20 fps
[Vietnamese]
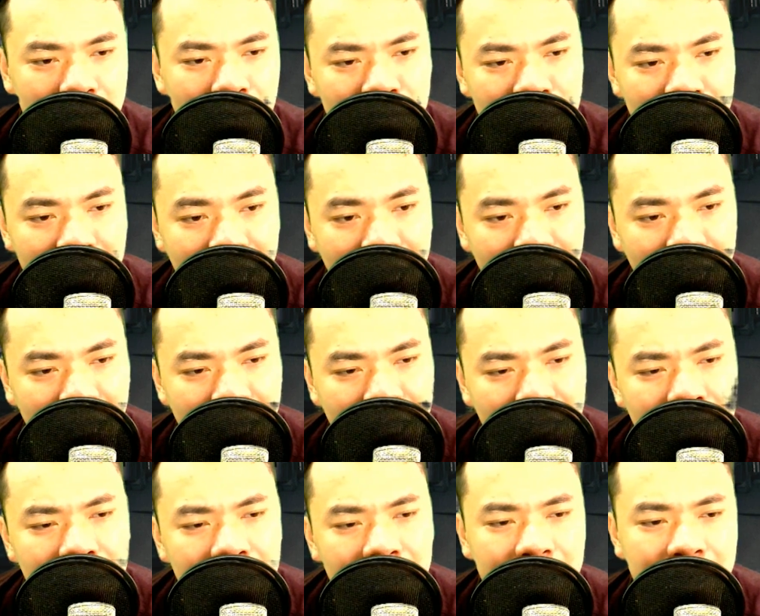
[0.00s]
không phát sinh
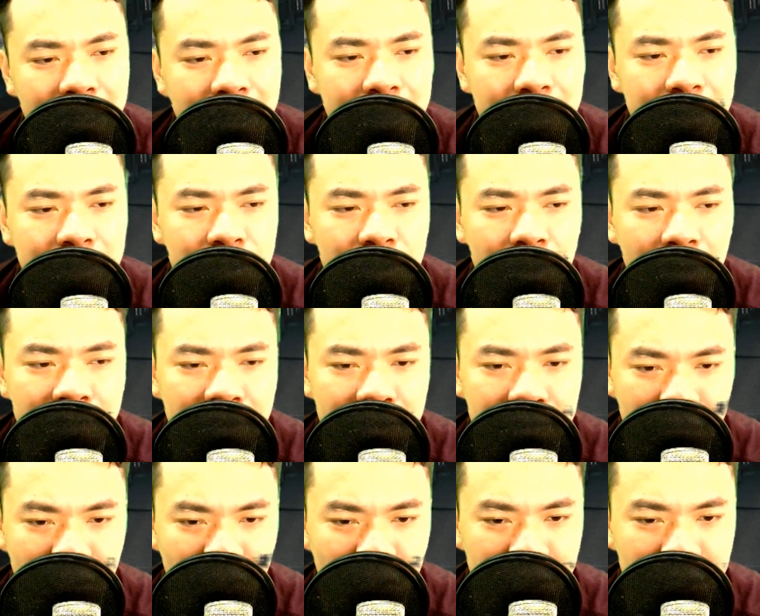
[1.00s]
một tiếng động nào,
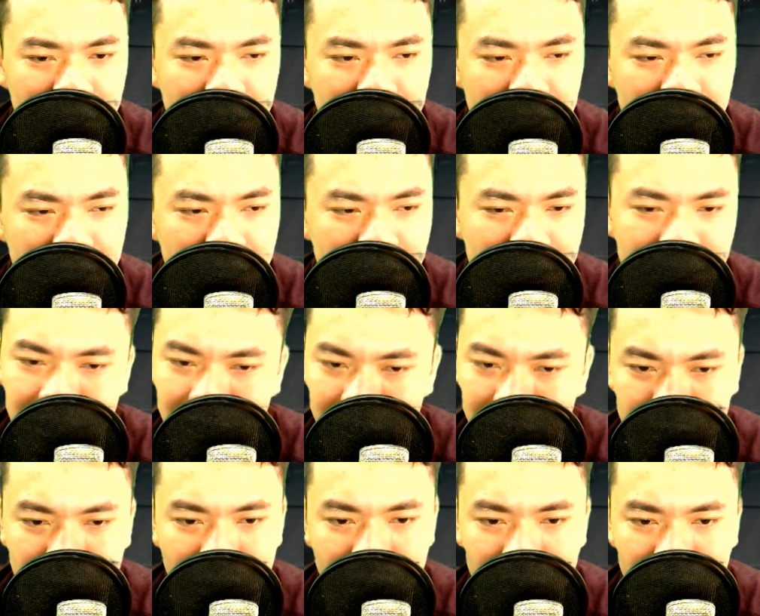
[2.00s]
đã đem tôi
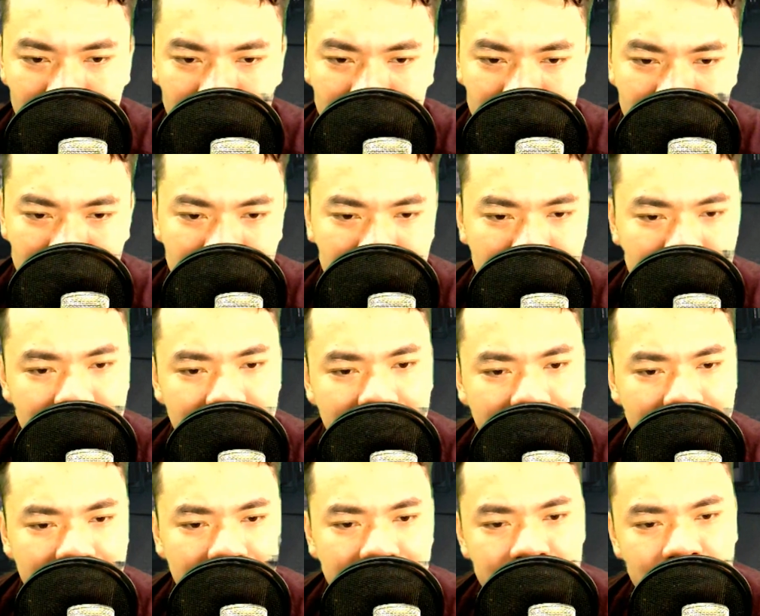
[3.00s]
liếm tỉnh rồi.
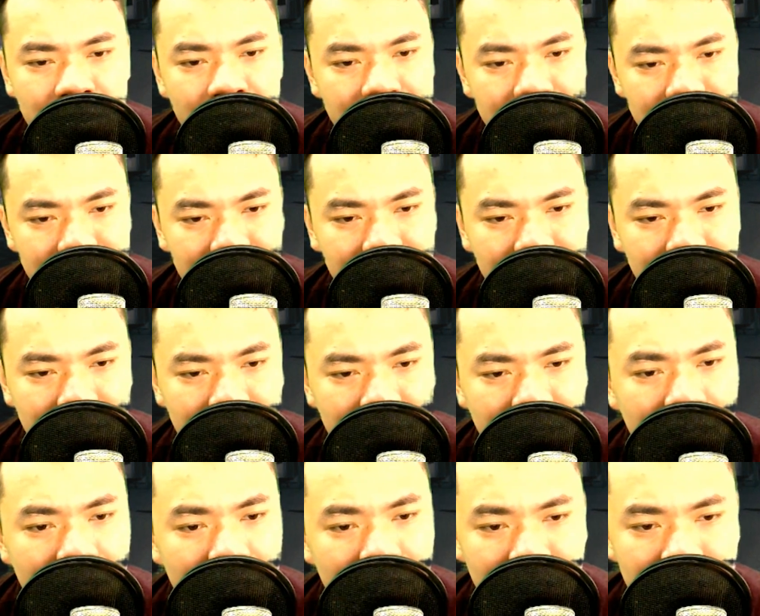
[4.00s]
Tôi vừa mở
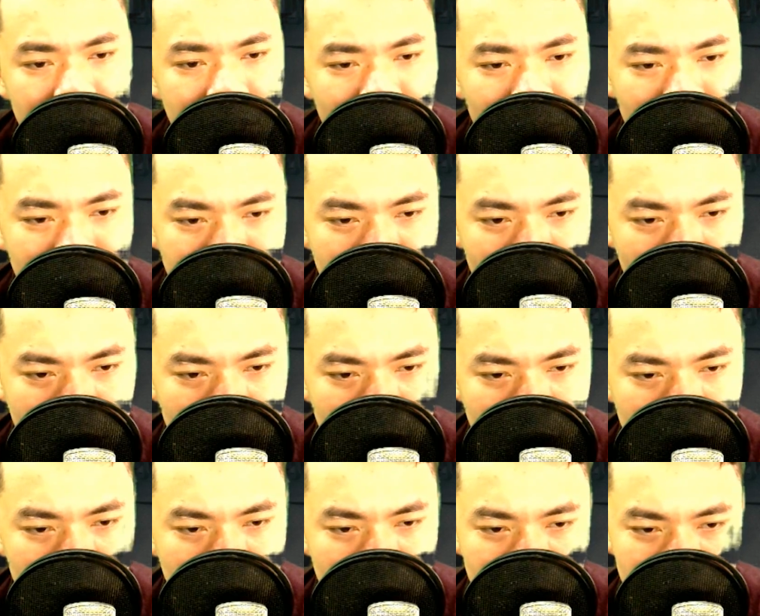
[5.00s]
mắt, con mèo
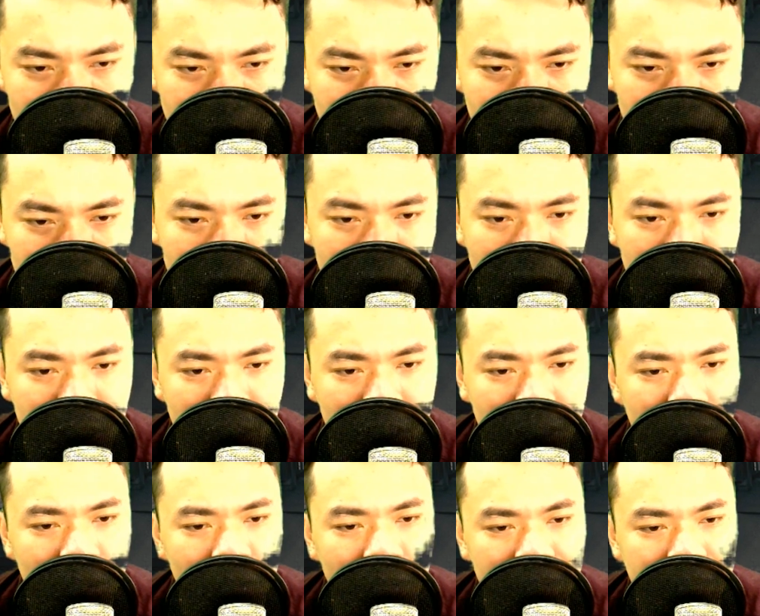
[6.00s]
hoa đã quay
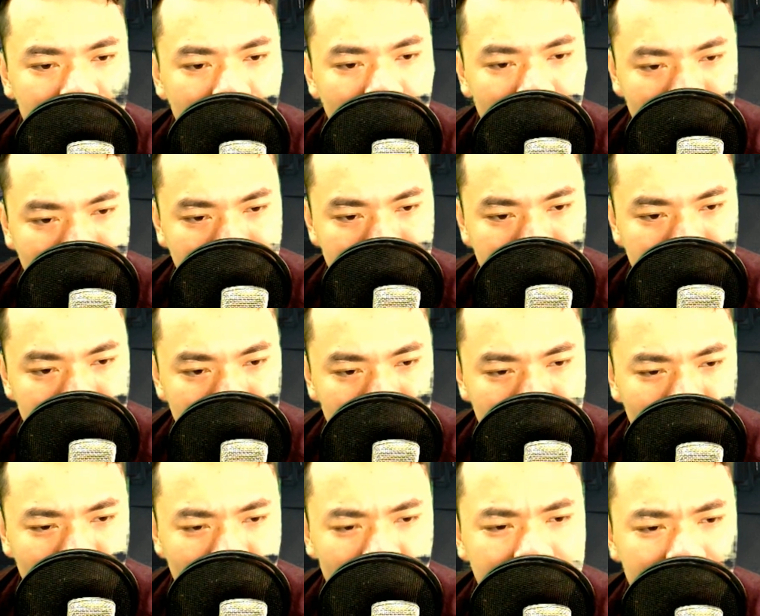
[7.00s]
sang chỗ khác,
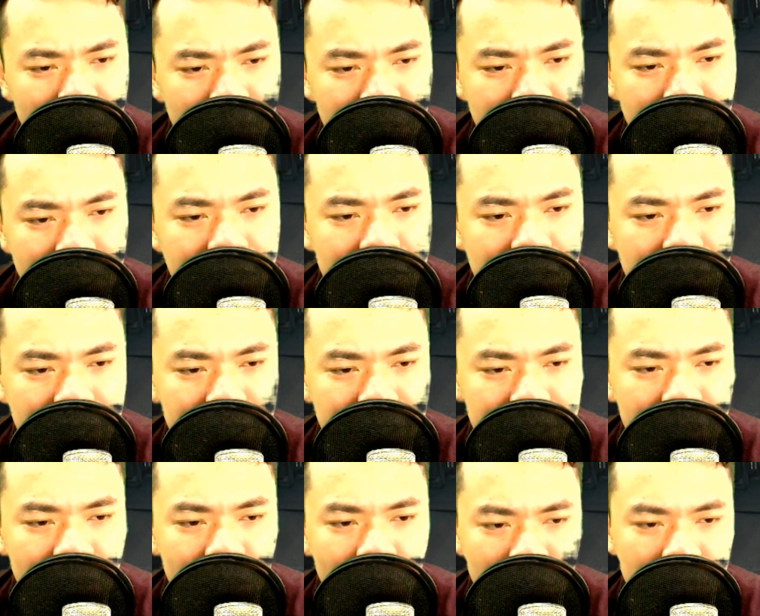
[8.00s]
duỗi chân trước
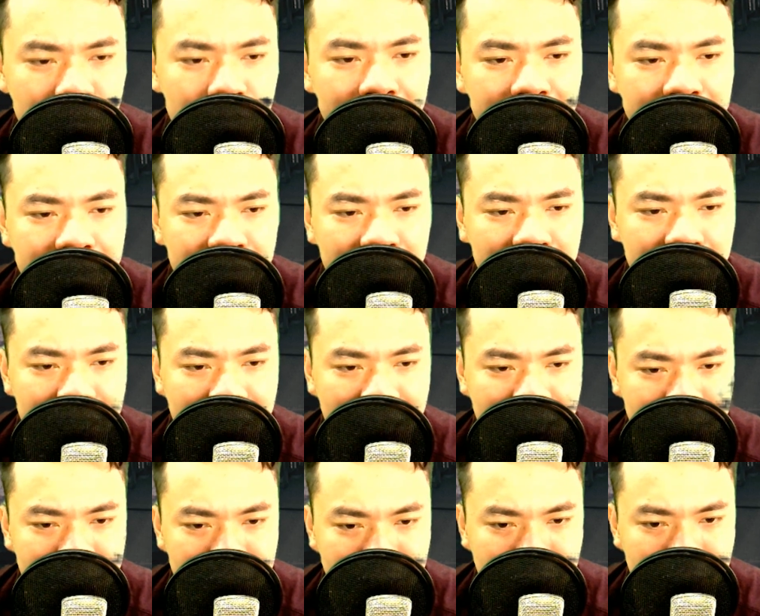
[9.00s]
ra chỉ về
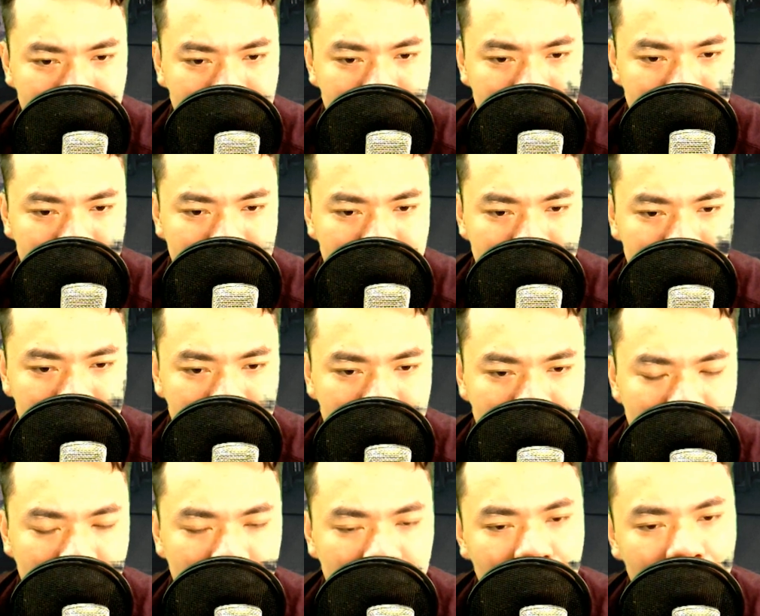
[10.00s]
hướng tây nam
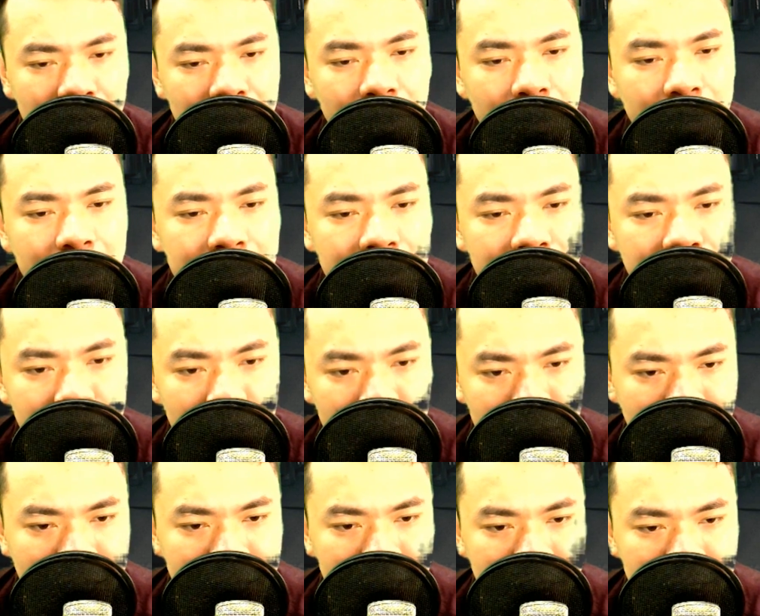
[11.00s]
ngoài nhà sàn.
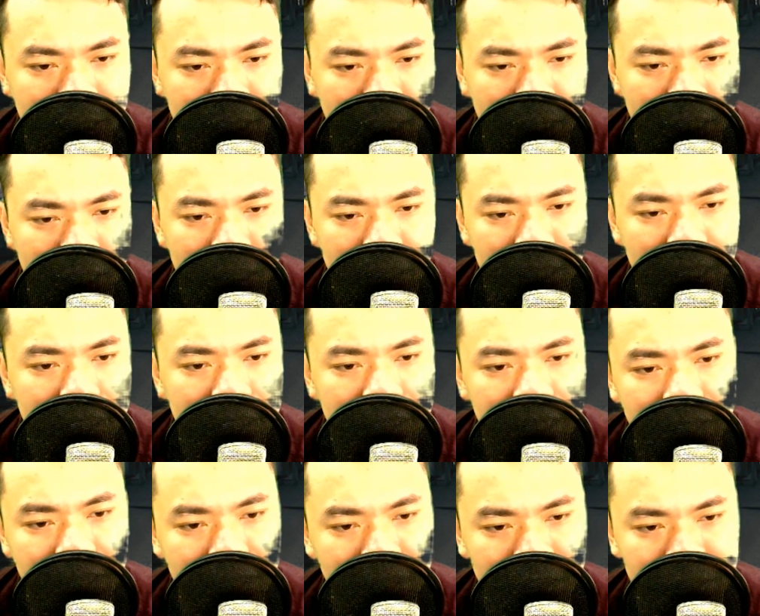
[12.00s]
Tôi
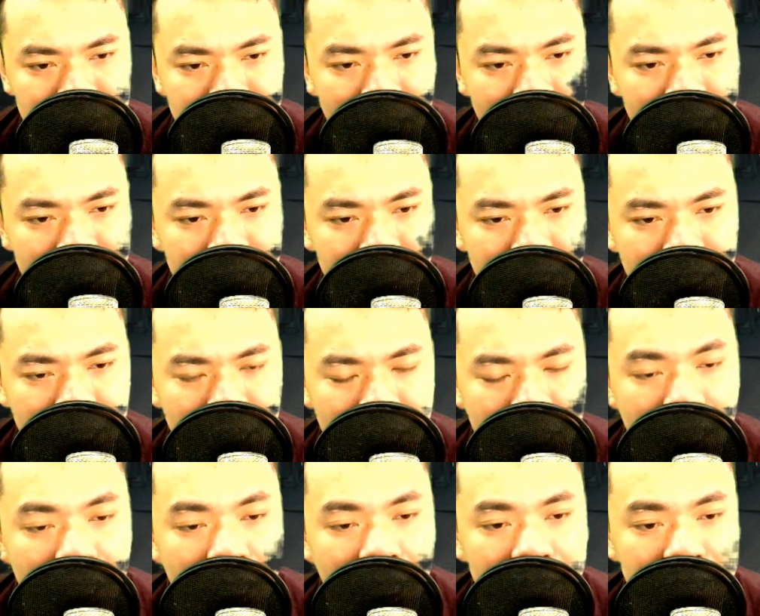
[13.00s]
cúi người
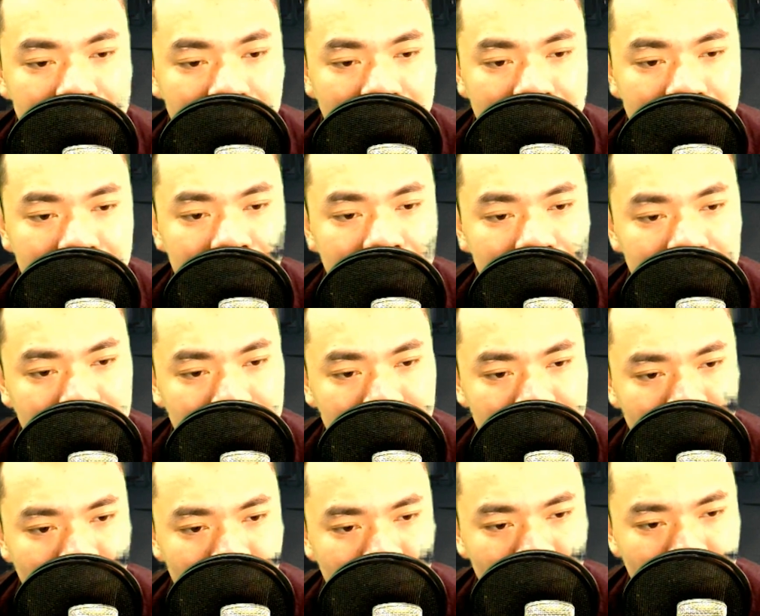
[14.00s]
nằm nhoài trước mặt
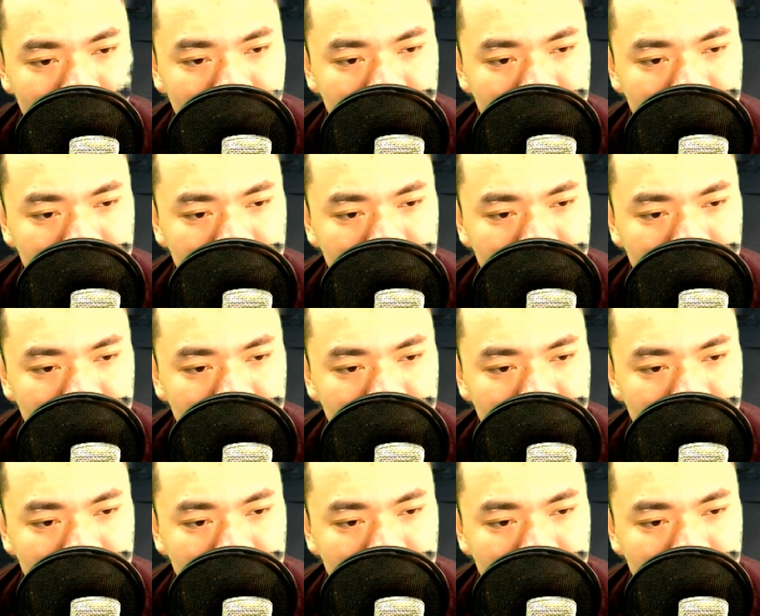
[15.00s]
con mèo